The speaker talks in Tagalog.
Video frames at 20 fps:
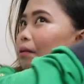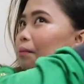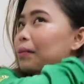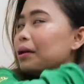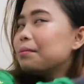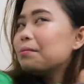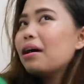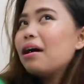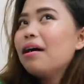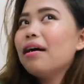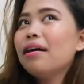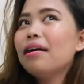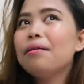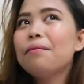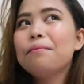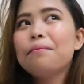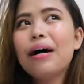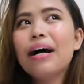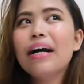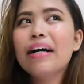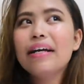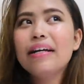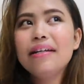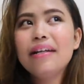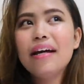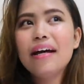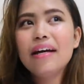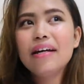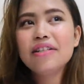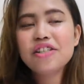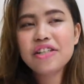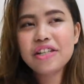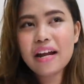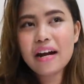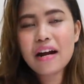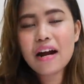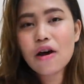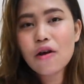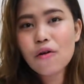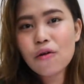may mga bagay na
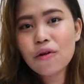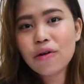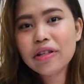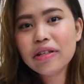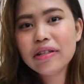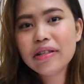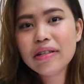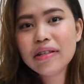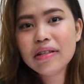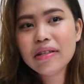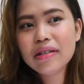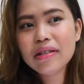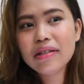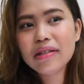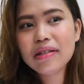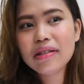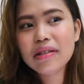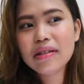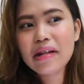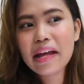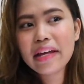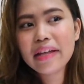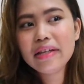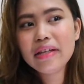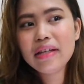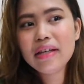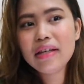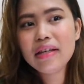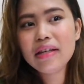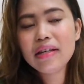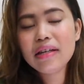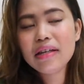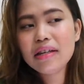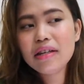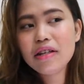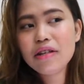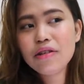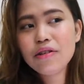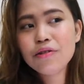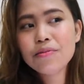shinare ako na hindi
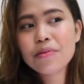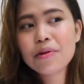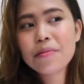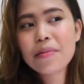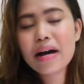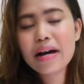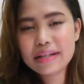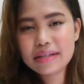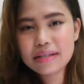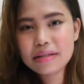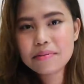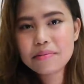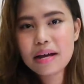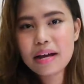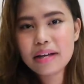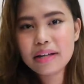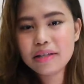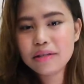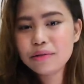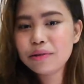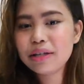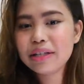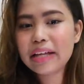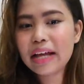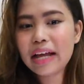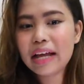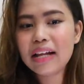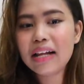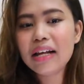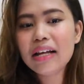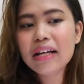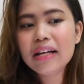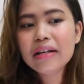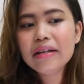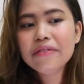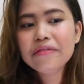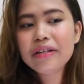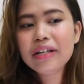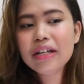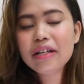lumabas sa bahay ni Kuya dahil
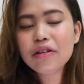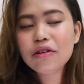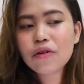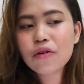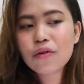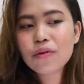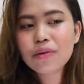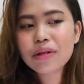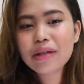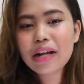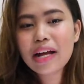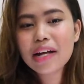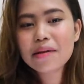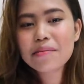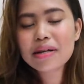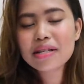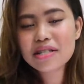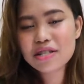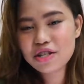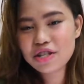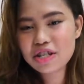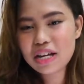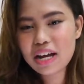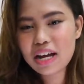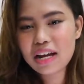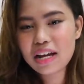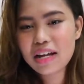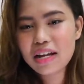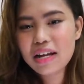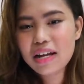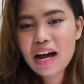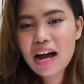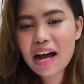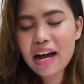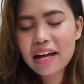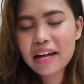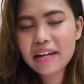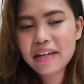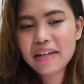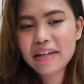feeling ko kung lalabas siya
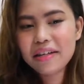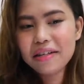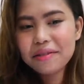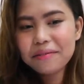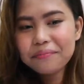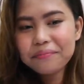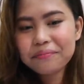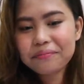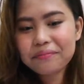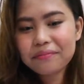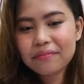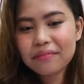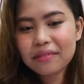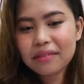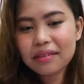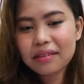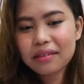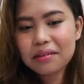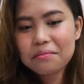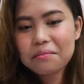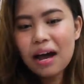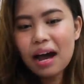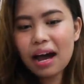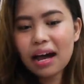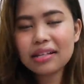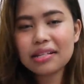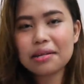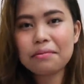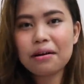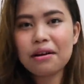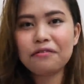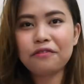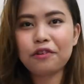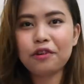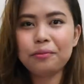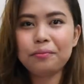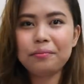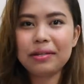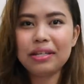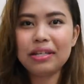ay makakasama
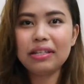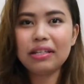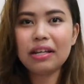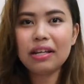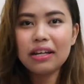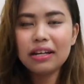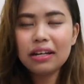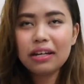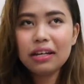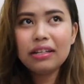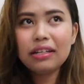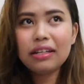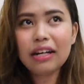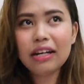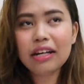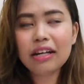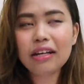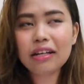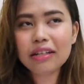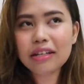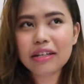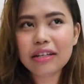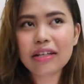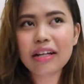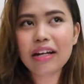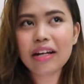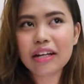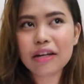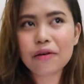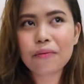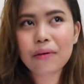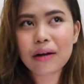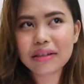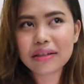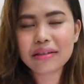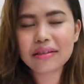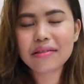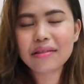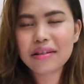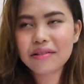for me na hinalik,
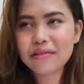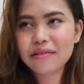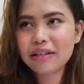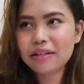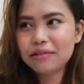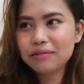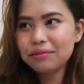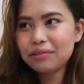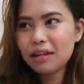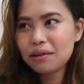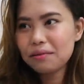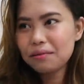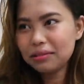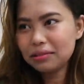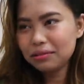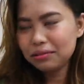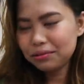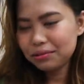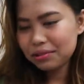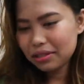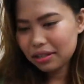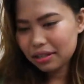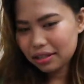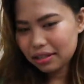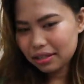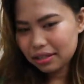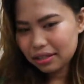hinalikwat, ano gayong tawag nun sa